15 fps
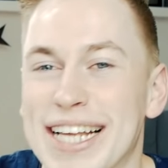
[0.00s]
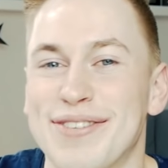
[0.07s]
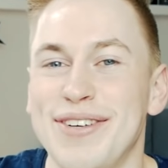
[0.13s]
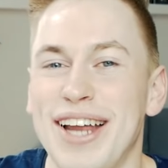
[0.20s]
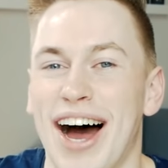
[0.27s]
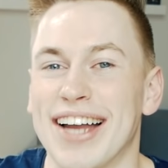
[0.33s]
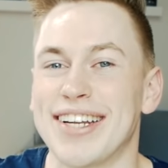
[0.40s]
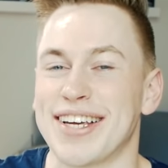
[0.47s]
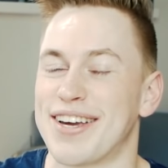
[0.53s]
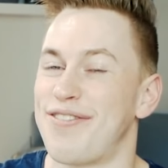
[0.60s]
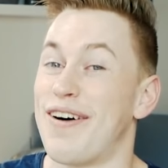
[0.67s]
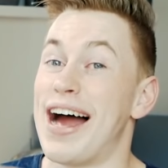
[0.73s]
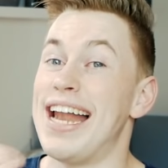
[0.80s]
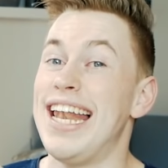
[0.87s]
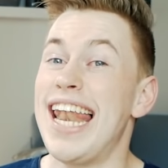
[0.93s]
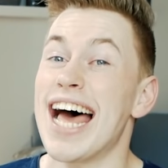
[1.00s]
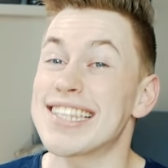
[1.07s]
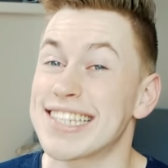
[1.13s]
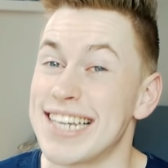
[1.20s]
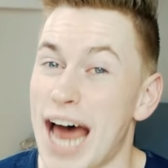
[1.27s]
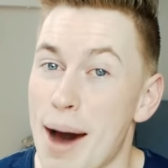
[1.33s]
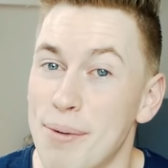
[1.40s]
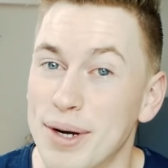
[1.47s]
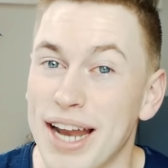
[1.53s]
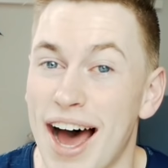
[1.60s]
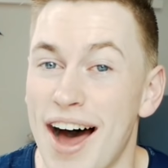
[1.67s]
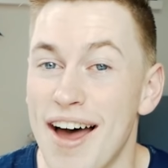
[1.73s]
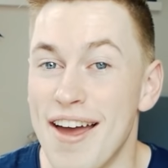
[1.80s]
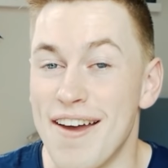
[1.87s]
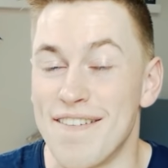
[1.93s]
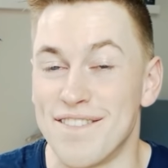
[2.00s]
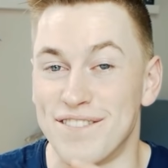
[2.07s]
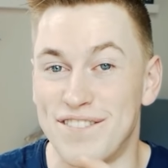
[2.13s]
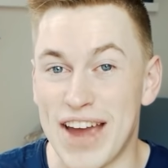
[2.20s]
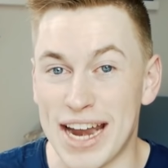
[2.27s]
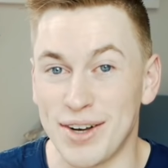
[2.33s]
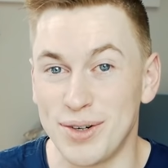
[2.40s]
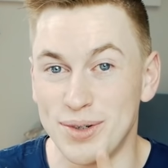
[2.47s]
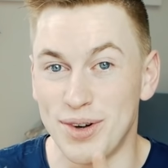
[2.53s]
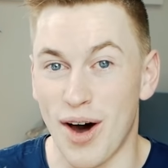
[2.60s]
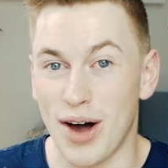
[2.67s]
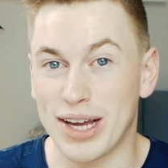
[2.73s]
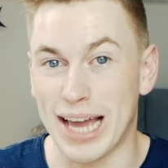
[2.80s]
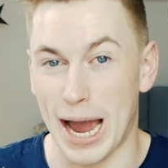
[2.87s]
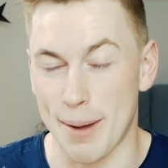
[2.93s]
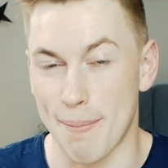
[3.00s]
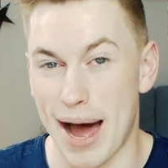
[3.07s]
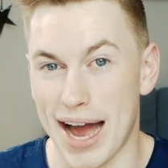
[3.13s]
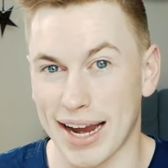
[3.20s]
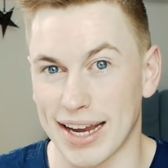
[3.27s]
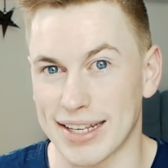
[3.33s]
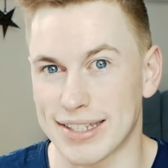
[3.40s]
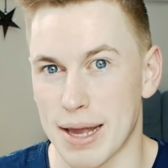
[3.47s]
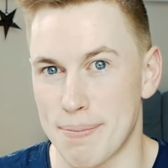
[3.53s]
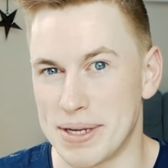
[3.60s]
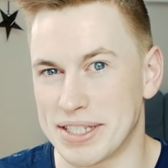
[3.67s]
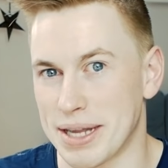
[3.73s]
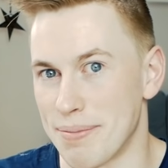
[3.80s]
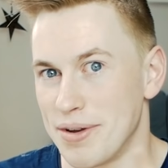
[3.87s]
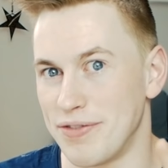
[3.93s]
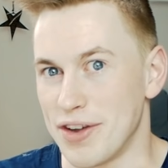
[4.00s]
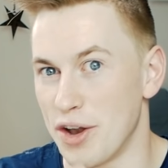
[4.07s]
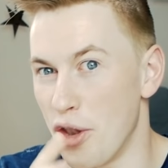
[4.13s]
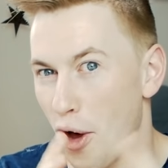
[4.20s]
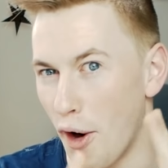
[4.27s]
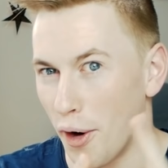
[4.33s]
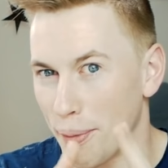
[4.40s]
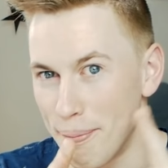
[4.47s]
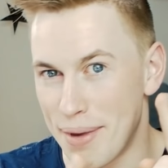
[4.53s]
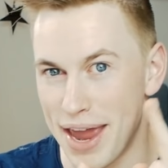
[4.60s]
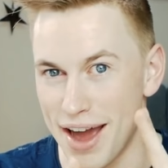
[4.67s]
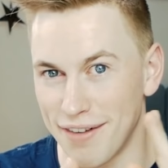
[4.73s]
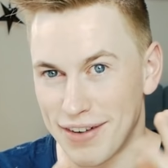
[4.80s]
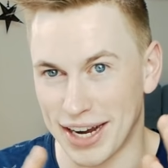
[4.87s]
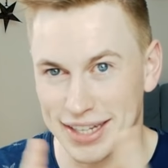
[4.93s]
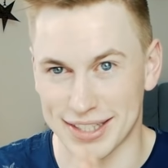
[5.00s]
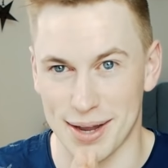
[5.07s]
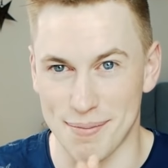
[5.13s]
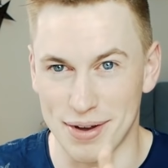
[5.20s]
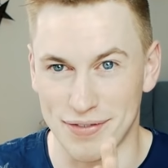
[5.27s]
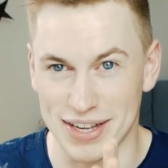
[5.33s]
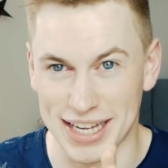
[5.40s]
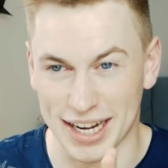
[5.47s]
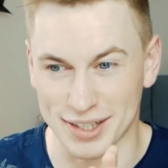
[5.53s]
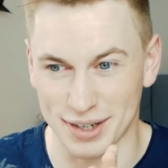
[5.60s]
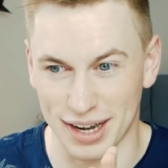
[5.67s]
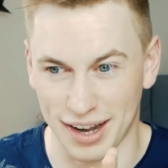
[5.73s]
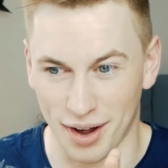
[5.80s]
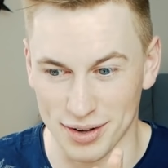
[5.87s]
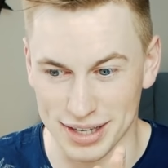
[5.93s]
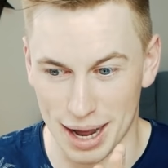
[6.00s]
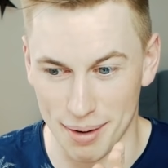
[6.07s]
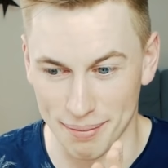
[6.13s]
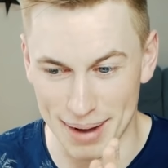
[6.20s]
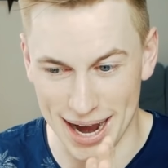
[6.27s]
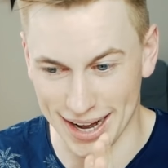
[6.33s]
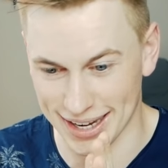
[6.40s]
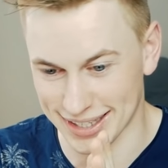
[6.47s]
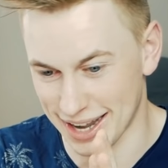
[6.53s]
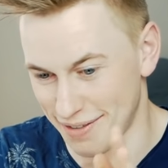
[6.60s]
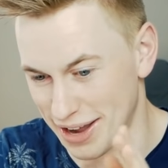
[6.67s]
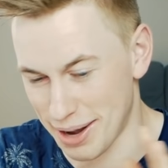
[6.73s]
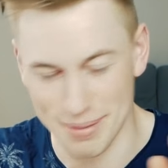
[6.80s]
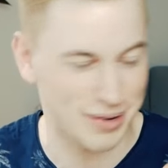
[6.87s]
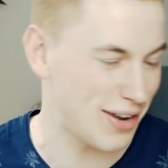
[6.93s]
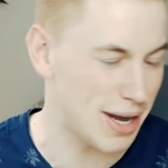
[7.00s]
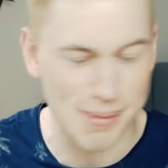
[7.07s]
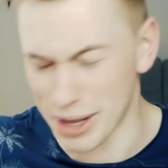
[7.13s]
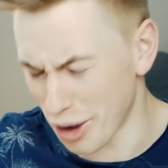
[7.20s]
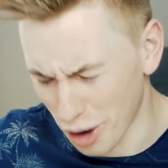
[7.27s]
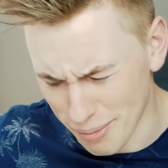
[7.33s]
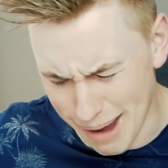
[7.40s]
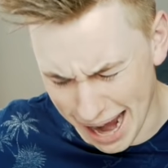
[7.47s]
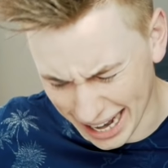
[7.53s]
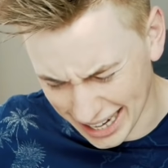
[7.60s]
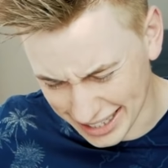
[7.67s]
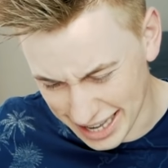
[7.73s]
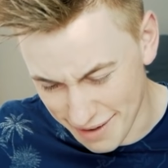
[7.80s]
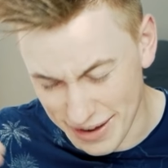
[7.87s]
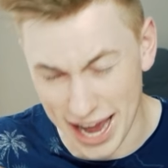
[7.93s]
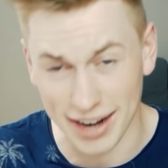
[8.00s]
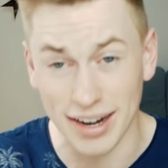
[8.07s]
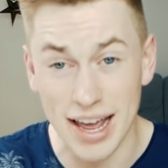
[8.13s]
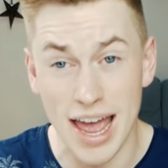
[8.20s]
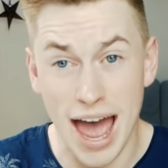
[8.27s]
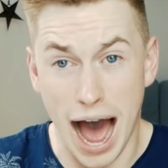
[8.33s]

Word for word: das Video hat euch gefallen. Lasst ein Abo da, wenn du noch kein Margangster bist, damit wir noch mehr wachsen, damit wir 600.000 Margangster werden, damit wir eine Million Margangster werden.